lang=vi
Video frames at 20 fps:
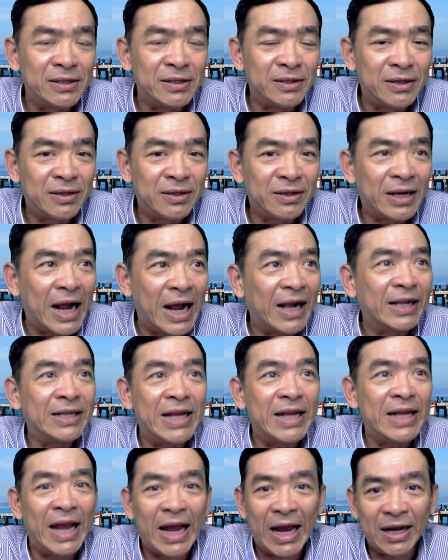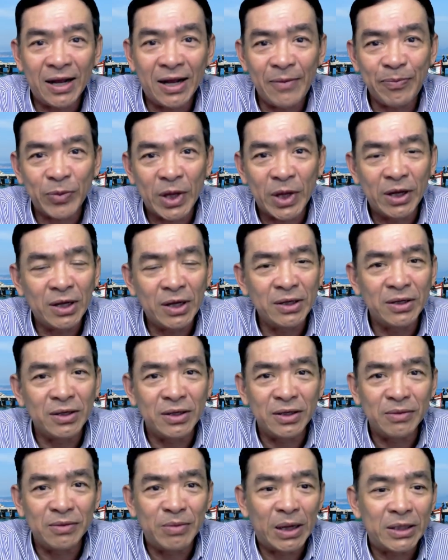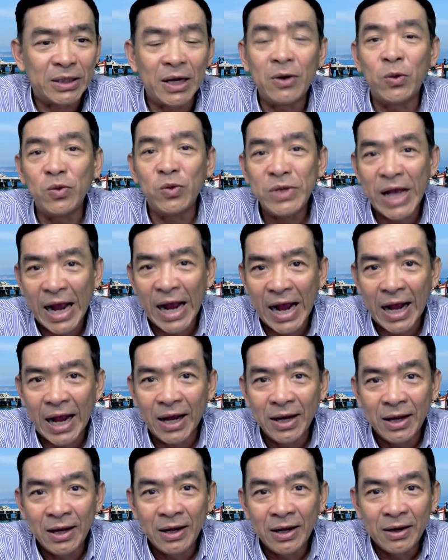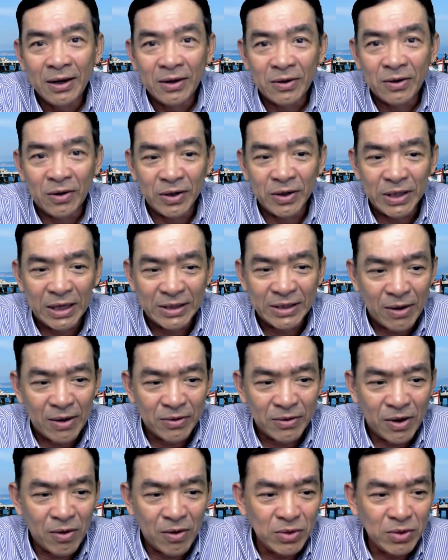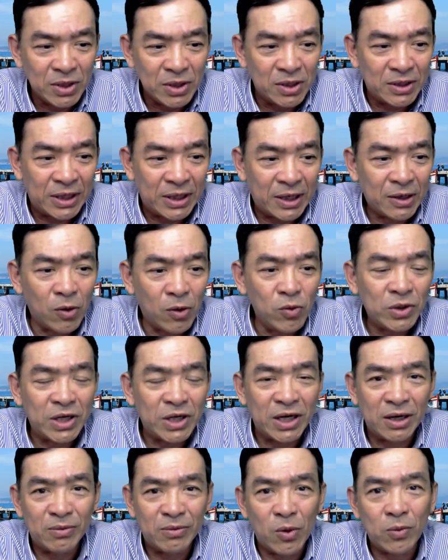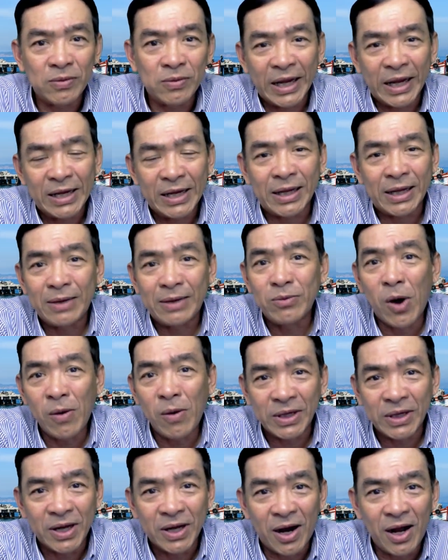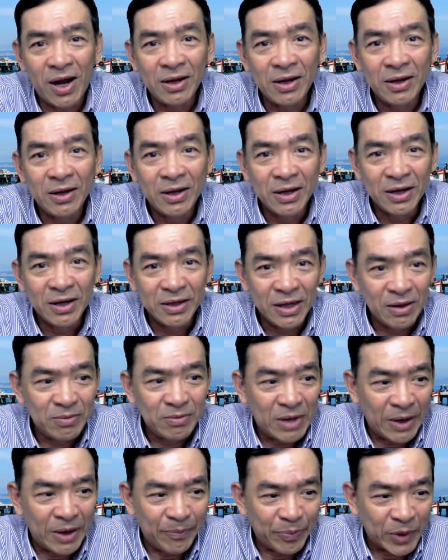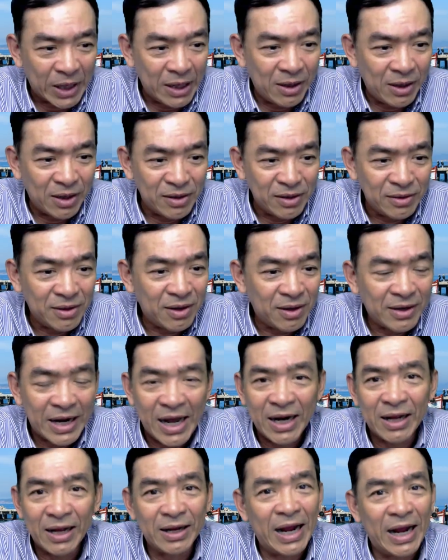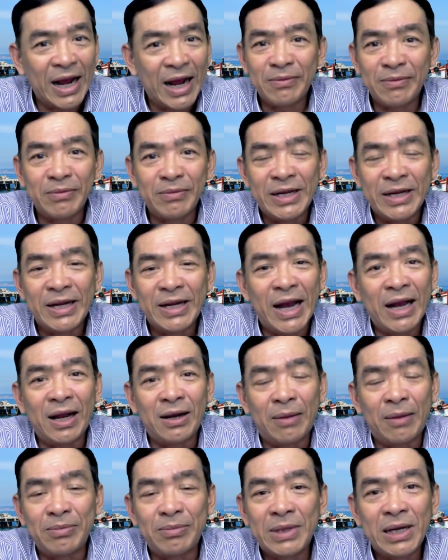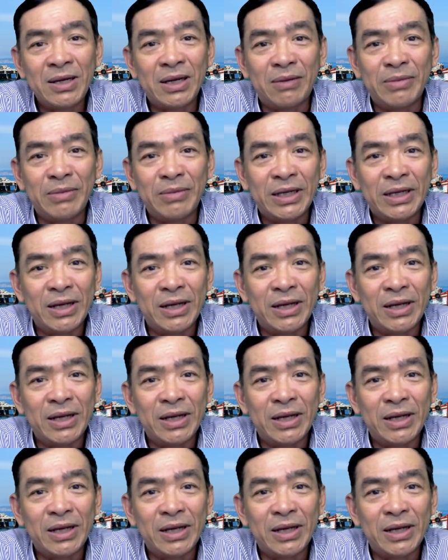căn nhà đó những cái người mà sở hữu nhà rồi và sau đó cũng đưa ra cái khấu trừ là một tỷ tỷ mốt gì đó nhưng mà cái lệnh đó ra là ngay bị ngay là lập tức là bị